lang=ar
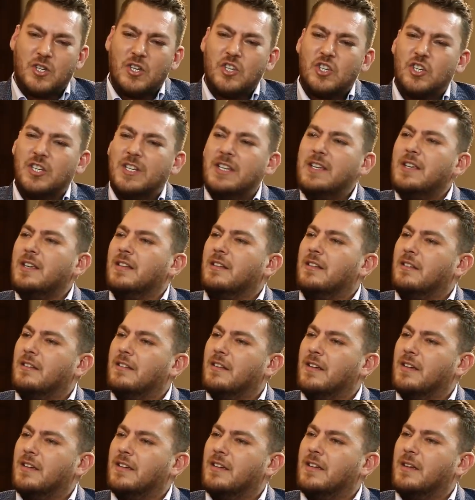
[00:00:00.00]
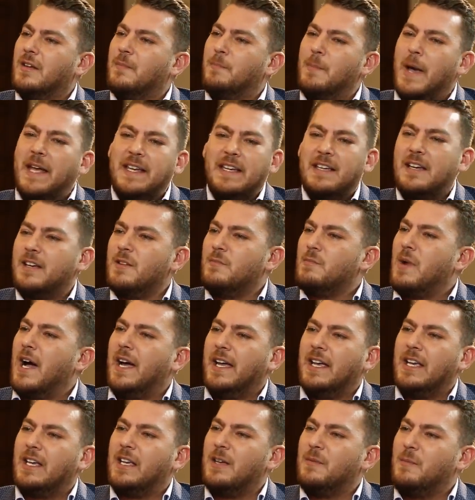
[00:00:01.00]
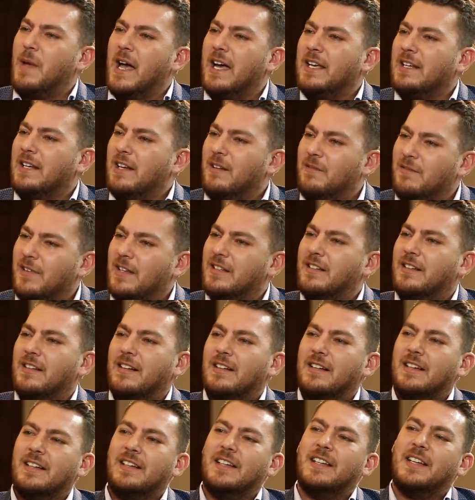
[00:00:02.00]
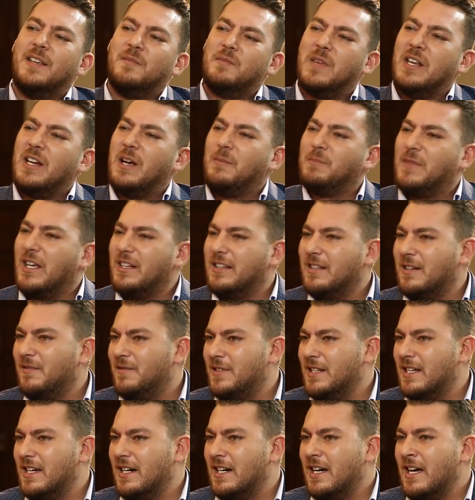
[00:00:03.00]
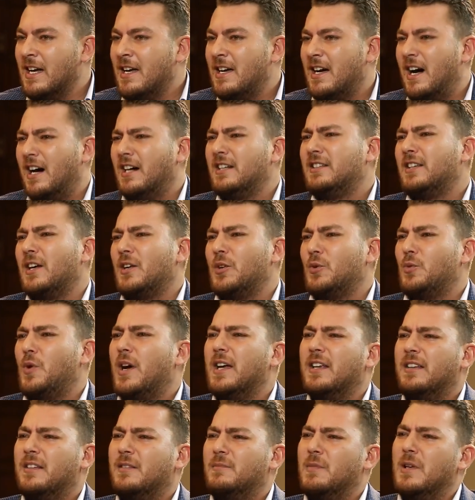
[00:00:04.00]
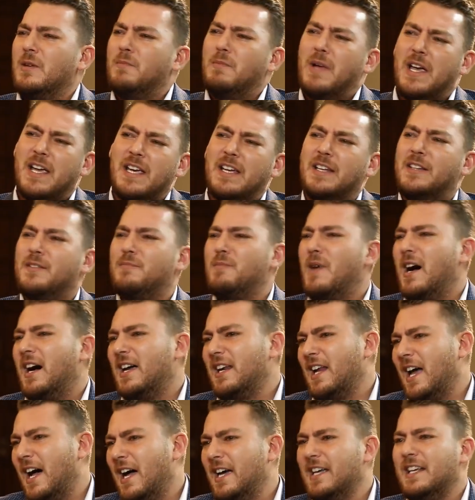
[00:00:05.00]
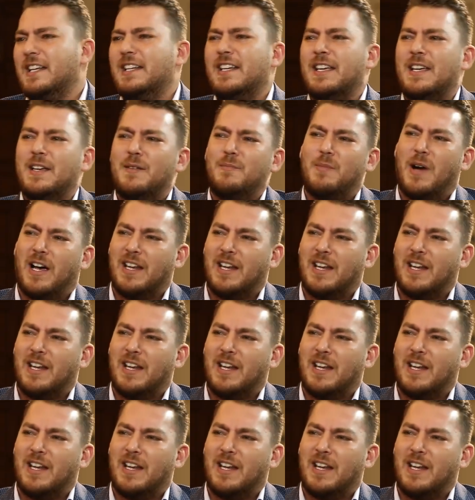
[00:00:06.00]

شيء جديد بين معك بهيدي الفتره اللي يمكن عم تقضي فيها اكثر وقت بالبيت مع العائله